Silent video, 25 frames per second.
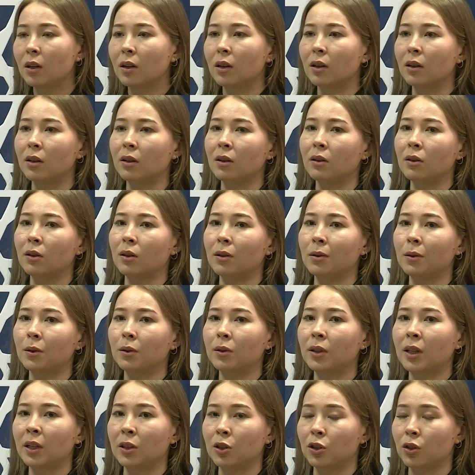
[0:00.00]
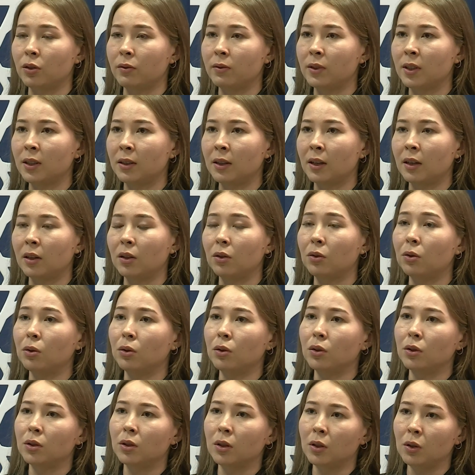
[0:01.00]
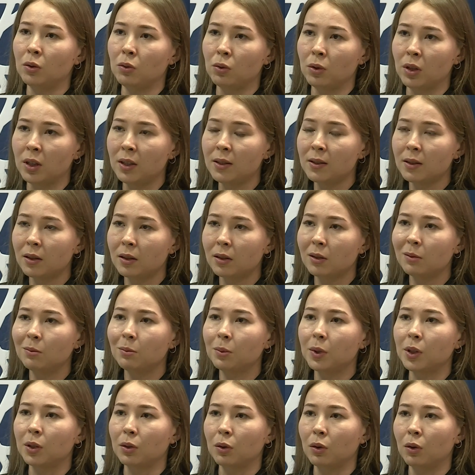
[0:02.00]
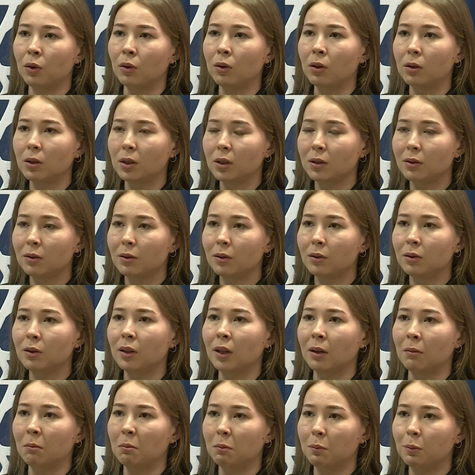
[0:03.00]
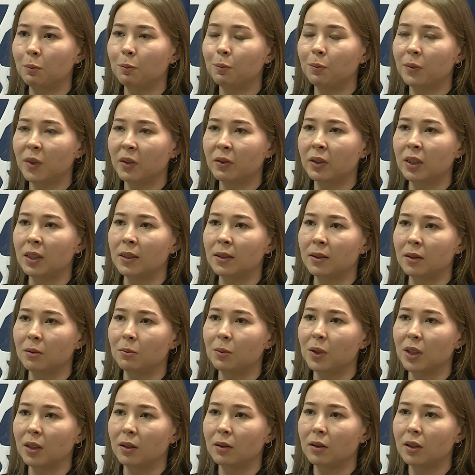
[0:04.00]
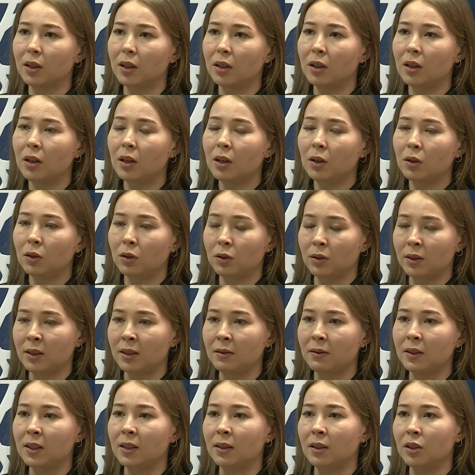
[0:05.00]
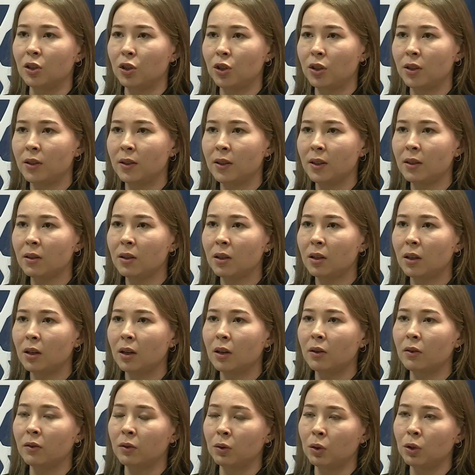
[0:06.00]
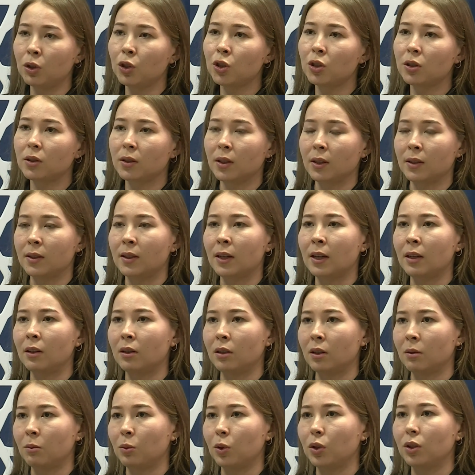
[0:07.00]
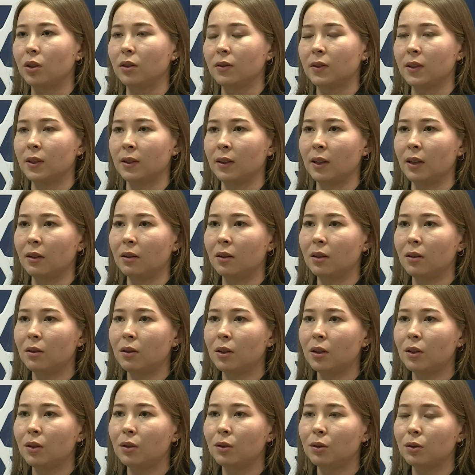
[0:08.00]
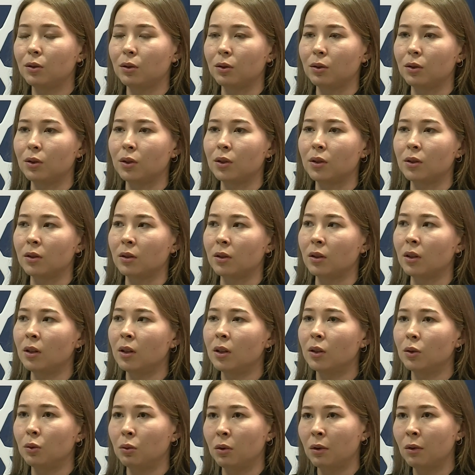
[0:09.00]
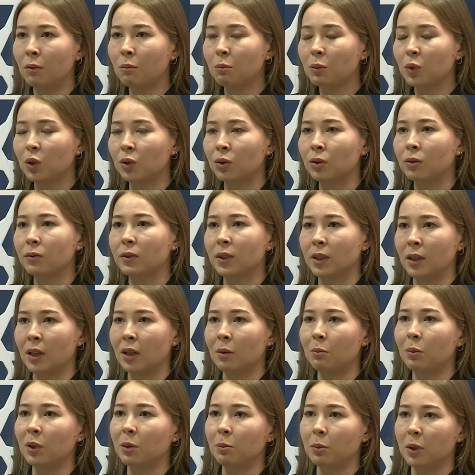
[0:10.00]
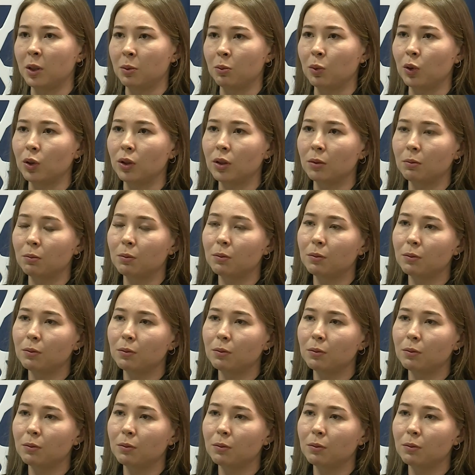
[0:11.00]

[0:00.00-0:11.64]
А, также всегда находится юрист, психолог там, в кризисном центре. С 9 до 6 uh в ночь социальный работник всегда. Uh То есть э, дом, он всегда под присмотром.